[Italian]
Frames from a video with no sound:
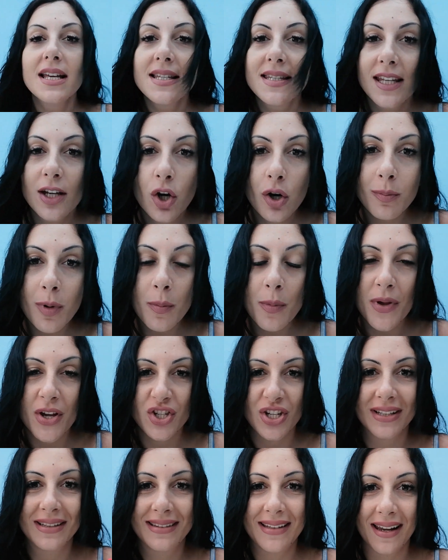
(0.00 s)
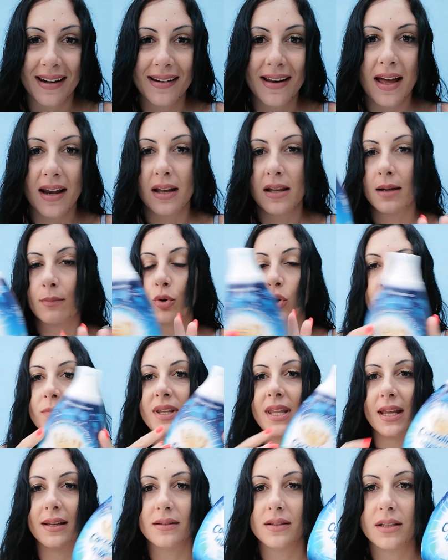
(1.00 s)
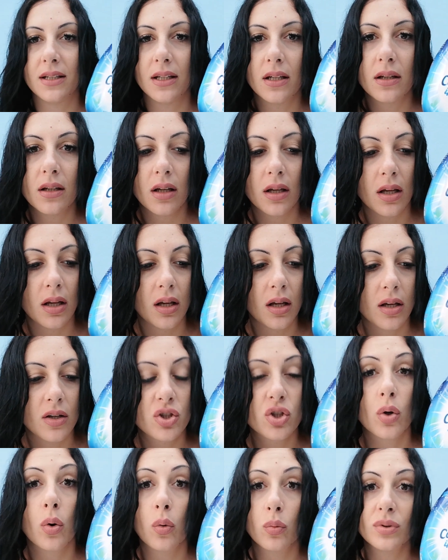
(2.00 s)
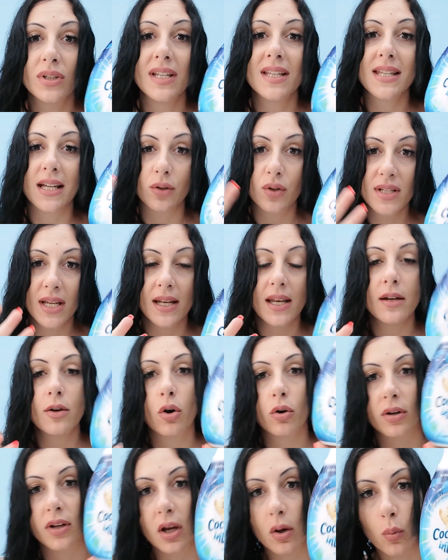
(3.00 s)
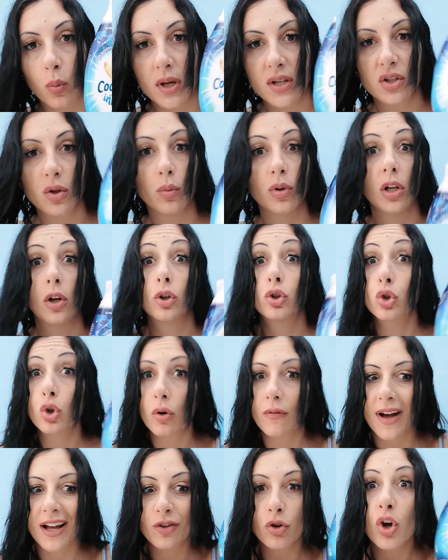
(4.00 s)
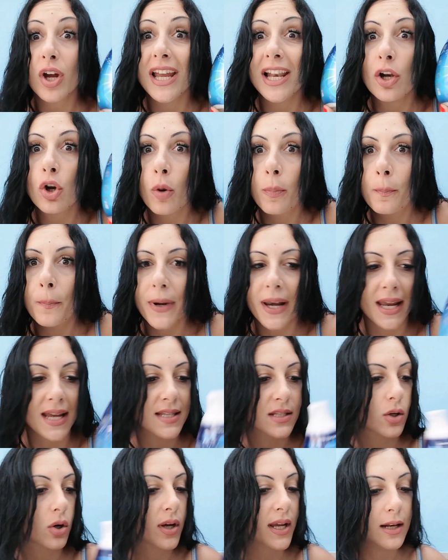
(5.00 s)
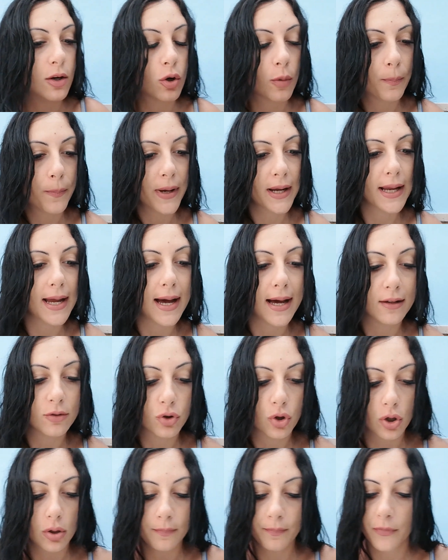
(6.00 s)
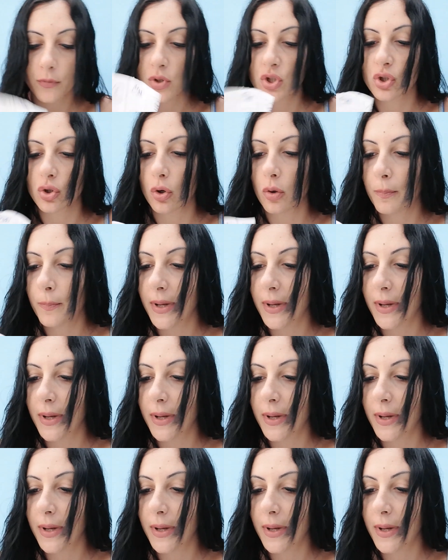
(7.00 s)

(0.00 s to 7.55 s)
siccome mi piace alternare gli ammorbidenti, eh, sto utilizzando sia Lenor che questo, quindi l'ho trovato e l'ho preso e l'ho pagato, questo l'ho